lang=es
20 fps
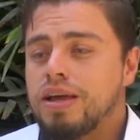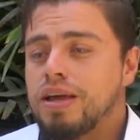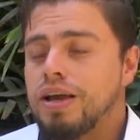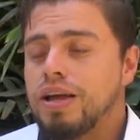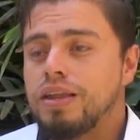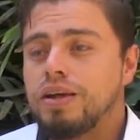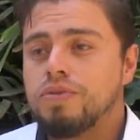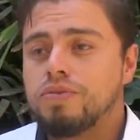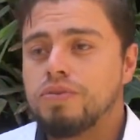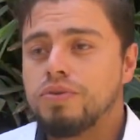
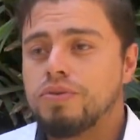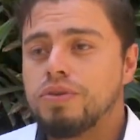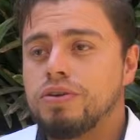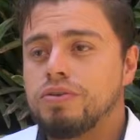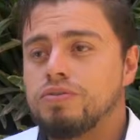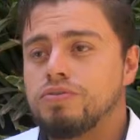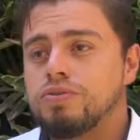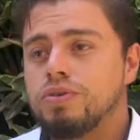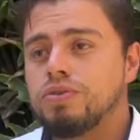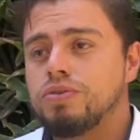cada uno de
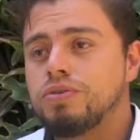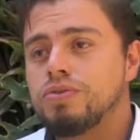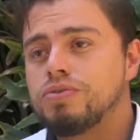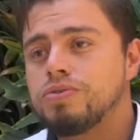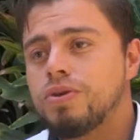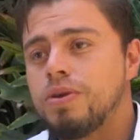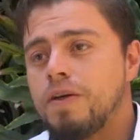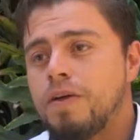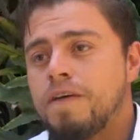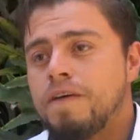
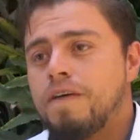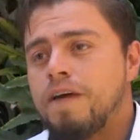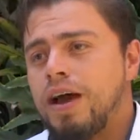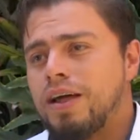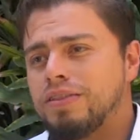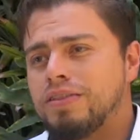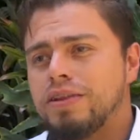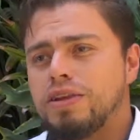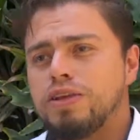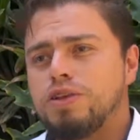nosotros
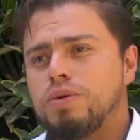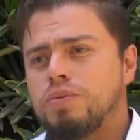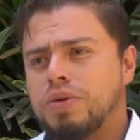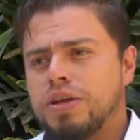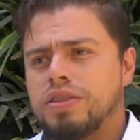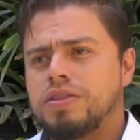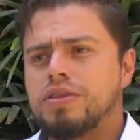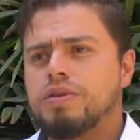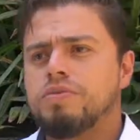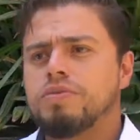ha tenido
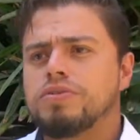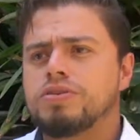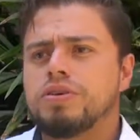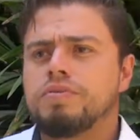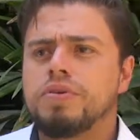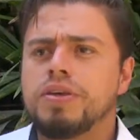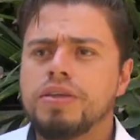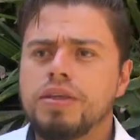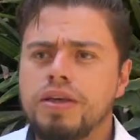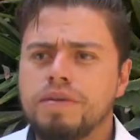objetivos
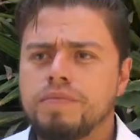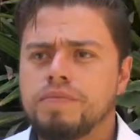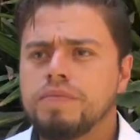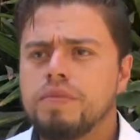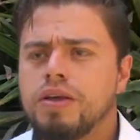de vida,